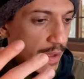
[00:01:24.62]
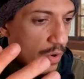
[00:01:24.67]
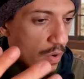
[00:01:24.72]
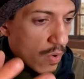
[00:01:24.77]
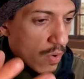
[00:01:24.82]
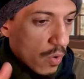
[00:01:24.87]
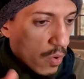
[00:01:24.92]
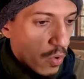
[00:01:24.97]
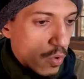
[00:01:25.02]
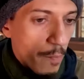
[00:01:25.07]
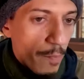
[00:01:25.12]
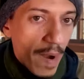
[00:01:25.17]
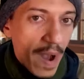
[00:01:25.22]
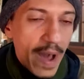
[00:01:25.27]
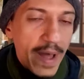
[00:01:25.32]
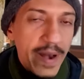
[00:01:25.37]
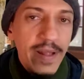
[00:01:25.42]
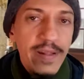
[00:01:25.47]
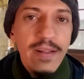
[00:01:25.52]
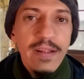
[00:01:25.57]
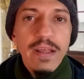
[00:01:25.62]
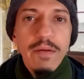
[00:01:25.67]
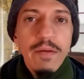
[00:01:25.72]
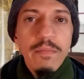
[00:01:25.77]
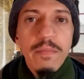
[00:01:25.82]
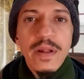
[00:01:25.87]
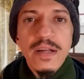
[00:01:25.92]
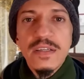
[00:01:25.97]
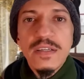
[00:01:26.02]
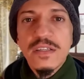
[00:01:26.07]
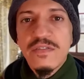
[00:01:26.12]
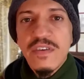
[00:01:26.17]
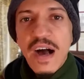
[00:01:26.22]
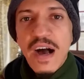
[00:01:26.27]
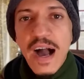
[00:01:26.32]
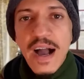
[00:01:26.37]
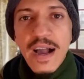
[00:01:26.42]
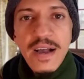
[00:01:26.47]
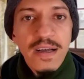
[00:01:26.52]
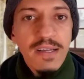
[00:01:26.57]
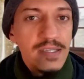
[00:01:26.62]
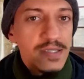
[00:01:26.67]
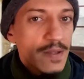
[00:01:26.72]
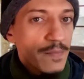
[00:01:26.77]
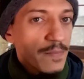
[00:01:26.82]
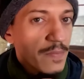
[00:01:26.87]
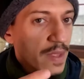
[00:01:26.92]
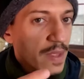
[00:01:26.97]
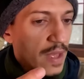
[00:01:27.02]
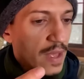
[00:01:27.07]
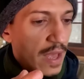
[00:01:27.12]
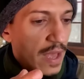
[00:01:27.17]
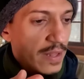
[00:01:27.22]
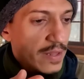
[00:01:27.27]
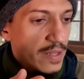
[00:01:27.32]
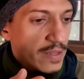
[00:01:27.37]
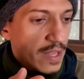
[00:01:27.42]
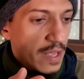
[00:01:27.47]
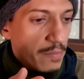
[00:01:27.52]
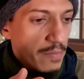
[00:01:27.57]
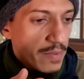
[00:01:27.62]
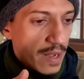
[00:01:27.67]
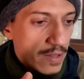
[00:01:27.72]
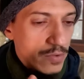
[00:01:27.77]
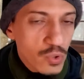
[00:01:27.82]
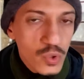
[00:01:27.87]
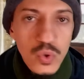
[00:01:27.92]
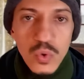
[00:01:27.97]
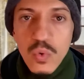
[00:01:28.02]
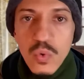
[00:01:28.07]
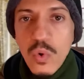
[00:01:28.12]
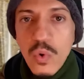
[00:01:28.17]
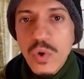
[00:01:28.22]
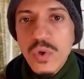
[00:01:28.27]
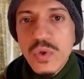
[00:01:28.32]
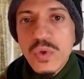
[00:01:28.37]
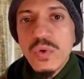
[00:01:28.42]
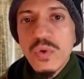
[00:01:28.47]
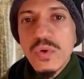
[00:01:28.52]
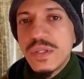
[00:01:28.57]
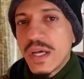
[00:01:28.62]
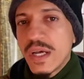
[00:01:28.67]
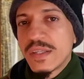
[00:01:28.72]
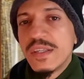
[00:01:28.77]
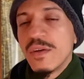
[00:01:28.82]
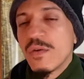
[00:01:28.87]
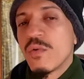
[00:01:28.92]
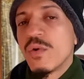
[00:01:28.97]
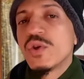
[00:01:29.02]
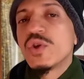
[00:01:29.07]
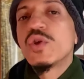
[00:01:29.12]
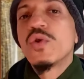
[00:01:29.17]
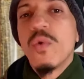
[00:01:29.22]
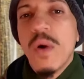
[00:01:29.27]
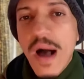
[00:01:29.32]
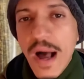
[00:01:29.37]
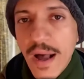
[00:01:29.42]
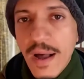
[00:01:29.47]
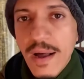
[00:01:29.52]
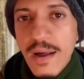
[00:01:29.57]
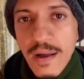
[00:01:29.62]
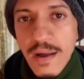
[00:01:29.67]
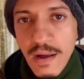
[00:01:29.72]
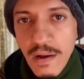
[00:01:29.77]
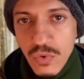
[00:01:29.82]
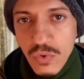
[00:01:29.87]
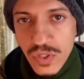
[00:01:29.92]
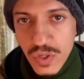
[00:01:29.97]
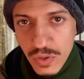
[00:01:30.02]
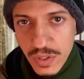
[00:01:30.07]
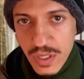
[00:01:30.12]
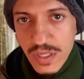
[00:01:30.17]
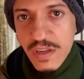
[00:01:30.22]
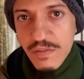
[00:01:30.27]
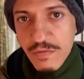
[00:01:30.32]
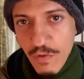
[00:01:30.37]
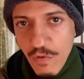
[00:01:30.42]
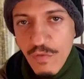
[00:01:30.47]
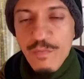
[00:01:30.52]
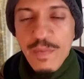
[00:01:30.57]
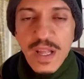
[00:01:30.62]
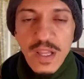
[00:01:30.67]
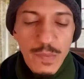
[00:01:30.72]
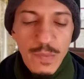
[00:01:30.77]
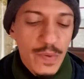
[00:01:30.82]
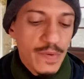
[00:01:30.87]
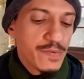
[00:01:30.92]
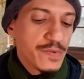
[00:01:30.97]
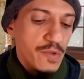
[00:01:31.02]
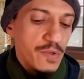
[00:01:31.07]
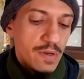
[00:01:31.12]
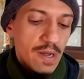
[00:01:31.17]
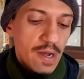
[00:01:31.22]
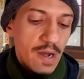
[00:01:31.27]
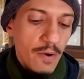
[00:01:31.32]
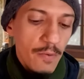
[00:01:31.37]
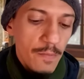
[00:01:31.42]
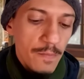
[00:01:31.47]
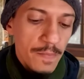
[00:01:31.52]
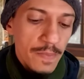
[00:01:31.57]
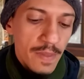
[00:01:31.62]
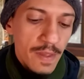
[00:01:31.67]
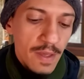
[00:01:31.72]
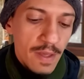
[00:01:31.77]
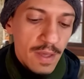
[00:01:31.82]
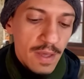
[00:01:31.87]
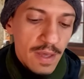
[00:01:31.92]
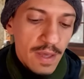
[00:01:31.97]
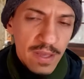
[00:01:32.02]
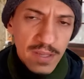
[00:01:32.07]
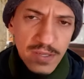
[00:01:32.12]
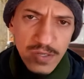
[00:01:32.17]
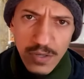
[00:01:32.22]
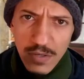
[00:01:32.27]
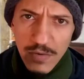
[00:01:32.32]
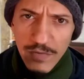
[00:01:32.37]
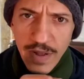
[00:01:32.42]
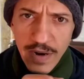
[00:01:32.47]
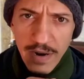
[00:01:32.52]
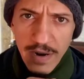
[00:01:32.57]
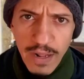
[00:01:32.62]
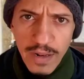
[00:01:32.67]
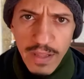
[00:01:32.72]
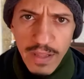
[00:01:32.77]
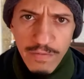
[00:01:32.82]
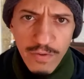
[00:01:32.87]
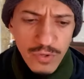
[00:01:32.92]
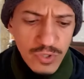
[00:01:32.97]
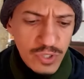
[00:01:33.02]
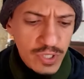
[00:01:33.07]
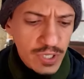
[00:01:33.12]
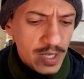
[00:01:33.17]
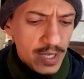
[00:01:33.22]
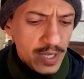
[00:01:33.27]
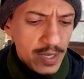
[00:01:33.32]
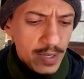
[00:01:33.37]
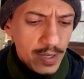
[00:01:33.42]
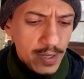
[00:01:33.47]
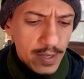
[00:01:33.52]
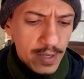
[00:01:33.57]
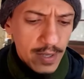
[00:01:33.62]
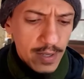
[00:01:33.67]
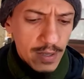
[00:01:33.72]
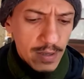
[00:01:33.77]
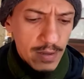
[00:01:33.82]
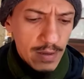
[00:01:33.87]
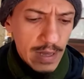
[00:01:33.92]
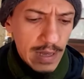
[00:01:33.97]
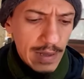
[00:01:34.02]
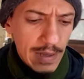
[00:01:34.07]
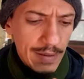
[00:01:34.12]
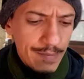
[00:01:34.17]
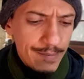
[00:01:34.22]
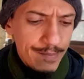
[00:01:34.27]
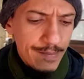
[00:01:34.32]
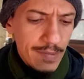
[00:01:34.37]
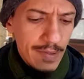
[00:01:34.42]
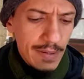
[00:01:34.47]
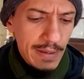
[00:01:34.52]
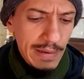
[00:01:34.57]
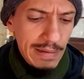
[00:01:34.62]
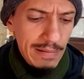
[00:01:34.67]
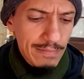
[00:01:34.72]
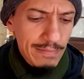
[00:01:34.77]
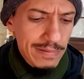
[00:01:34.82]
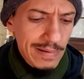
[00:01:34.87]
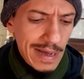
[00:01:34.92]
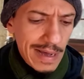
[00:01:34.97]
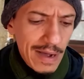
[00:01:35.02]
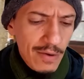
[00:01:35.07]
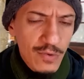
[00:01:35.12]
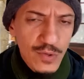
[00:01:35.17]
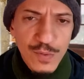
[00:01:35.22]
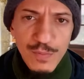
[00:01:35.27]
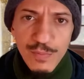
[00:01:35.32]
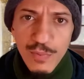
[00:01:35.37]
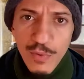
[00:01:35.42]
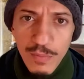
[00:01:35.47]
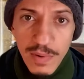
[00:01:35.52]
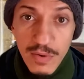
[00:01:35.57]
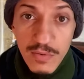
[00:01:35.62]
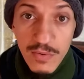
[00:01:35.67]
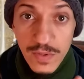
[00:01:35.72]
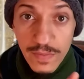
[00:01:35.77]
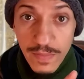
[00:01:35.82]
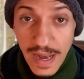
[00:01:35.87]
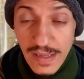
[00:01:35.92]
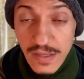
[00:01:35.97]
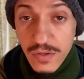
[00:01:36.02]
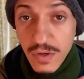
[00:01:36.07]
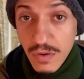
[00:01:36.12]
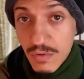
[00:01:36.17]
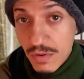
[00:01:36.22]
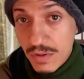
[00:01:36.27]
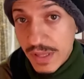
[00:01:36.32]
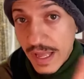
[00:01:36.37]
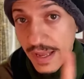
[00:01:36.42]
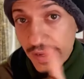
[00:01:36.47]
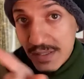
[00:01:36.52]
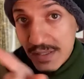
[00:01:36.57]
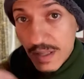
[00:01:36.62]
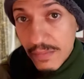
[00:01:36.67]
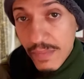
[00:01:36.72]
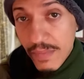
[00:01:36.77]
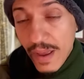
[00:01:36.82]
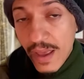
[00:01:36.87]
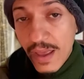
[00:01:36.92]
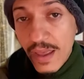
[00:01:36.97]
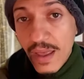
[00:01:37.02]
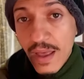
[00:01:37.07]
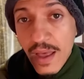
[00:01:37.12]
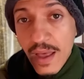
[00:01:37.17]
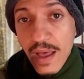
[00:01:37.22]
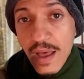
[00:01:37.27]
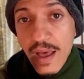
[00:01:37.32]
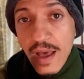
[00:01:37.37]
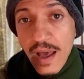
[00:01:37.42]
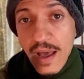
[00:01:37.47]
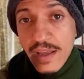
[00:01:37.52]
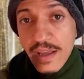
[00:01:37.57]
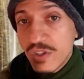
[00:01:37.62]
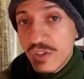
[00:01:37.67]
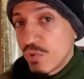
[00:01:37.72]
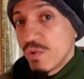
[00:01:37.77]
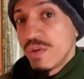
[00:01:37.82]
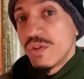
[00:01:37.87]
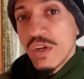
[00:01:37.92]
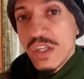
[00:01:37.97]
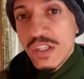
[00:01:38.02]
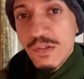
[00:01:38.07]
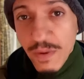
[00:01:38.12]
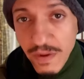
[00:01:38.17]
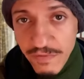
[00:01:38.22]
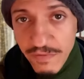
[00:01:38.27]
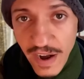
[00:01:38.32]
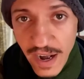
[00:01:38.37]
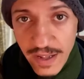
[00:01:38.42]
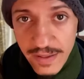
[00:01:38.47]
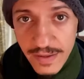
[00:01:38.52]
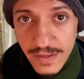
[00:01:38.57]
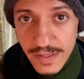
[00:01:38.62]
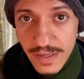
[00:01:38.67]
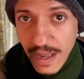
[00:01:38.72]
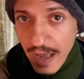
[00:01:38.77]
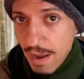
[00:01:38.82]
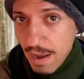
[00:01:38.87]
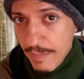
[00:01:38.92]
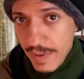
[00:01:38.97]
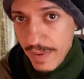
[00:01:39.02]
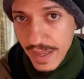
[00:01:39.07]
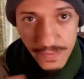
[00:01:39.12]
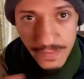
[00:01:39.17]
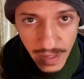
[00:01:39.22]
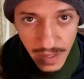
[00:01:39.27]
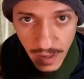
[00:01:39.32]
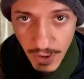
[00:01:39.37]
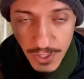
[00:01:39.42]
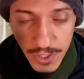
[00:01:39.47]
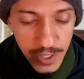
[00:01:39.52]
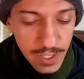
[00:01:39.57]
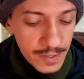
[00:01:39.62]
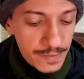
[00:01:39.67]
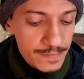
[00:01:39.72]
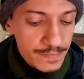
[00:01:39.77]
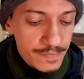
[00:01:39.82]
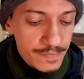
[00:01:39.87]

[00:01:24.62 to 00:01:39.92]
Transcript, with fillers: ocuparem determinadas vagas em determinados cursos e assim continuar o seu desenvolvimento profissional. Isso eu estou falando a nível de é, cargos públicos, mas isso acontece também em instituições privadas. É a mesma lógica.